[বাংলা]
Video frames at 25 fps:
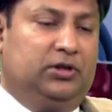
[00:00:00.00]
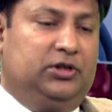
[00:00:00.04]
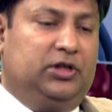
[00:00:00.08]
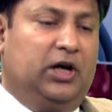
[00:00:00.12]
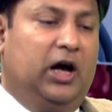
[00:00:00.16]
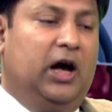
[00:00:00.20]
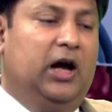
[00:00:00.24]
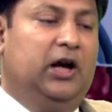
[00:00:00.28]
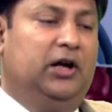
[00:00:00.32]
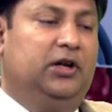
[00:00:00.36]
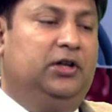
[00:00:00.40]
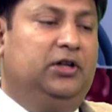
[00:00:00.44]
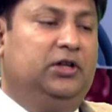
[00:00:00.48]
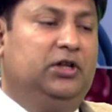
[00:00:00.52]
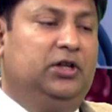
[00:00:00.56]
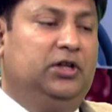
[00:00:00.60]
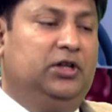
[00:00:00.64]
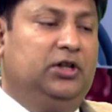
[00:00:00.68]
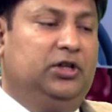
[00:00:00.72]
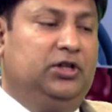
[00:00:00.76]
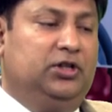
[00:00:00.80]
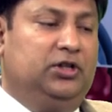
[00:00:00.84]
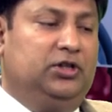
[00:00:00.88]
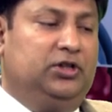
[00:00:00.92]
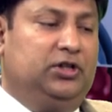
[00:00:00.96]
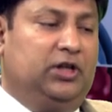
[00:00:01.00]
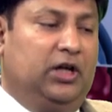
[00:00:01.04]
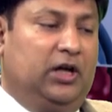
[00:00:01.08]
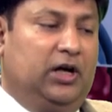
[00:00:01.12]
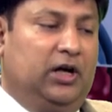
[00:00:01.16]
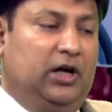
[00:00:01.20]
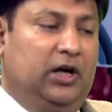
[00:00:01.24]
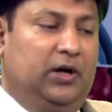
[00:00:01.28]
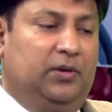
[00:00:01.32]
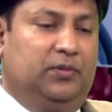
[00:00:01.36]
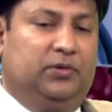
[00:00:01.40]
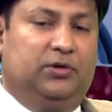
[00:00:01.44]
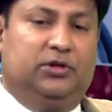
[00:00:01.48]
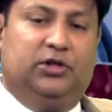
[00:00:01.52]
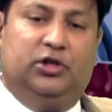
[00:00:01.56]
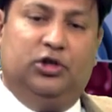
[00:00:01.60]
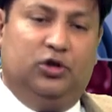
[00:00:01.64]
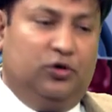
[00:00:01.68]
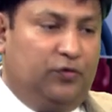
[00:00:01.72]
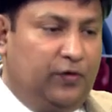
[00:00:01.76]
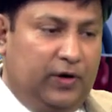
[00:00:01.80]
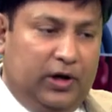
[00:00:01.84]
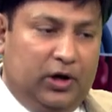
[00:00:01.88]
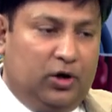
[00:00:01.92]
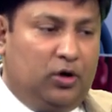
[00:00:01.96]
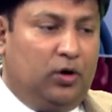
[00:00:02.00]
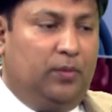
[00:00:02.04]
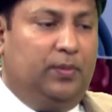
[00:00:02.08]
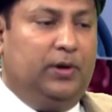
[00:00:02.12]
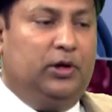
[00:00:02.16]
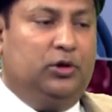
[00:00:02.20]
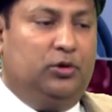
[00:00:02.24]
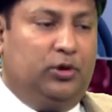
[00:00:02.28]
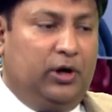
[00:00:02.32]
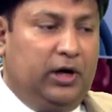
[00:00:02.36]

চাইল্ড তারা সিজোফিনিক হবে